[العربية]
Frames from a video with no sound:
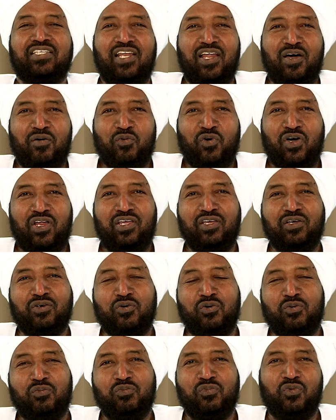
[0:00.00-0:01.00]
السلام
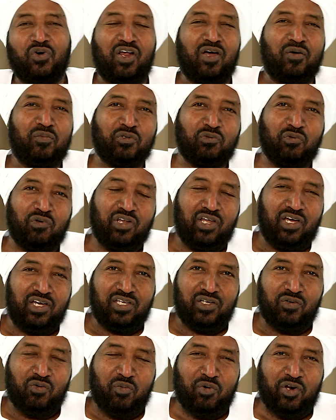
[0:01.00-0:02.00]
عليكم ورحمه
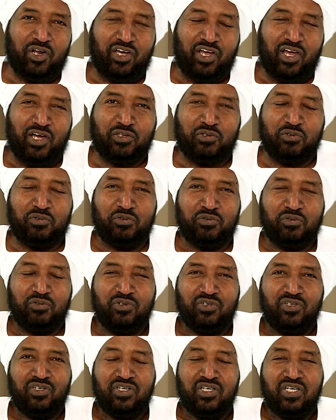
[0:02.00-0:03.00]
الله وبركاته
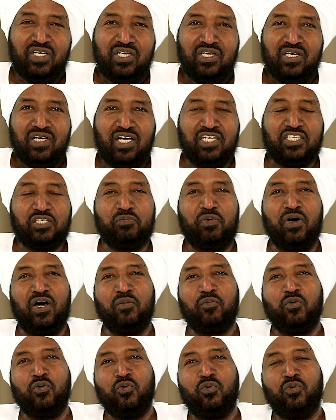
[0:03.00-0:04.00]

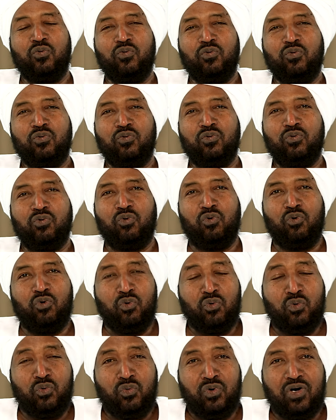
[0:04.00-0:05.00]
اسباب
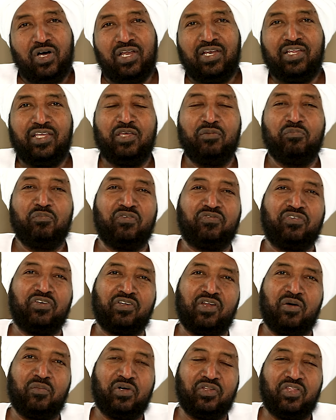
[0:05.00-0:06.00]
علو الهمه في
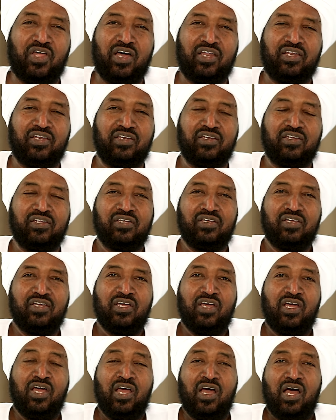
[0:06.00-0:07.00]
رمضان
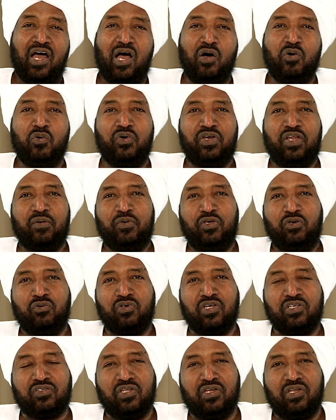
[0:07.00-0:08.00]
ها هو
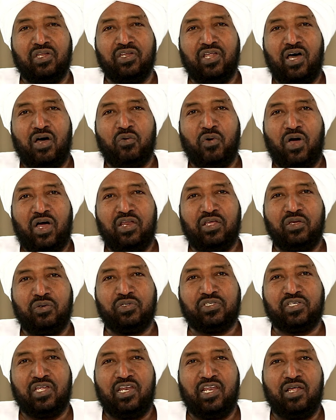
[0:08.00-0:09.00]
نبينا صلى الله عليه
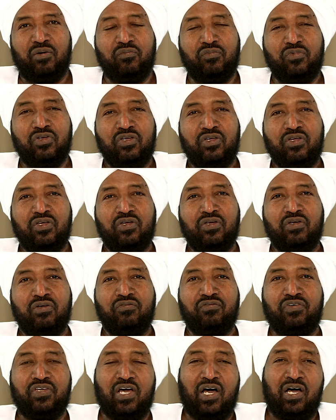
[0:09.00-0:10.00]
وسلم
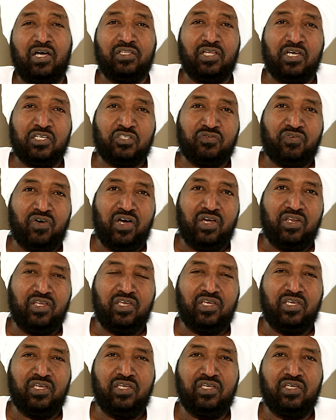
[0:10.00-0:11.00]
في احدى
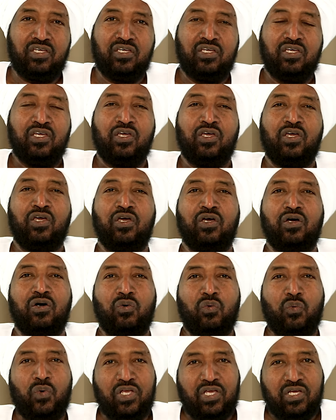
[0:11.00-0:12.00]
اسفاره
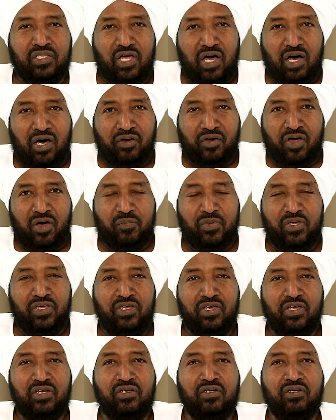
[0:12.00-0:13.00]
وجد
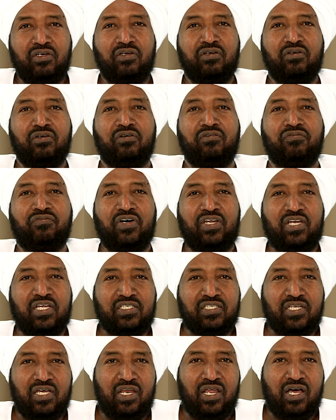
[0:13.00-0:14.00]
اعرابيا
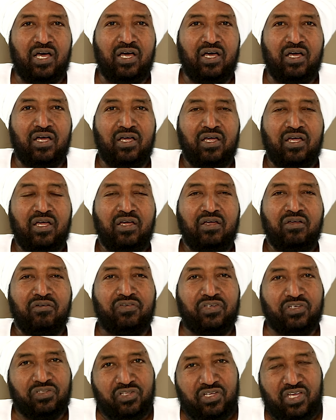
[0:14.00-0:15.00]
فنزل
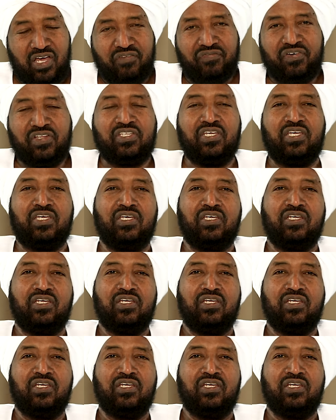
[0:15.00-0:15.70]
في ضيافته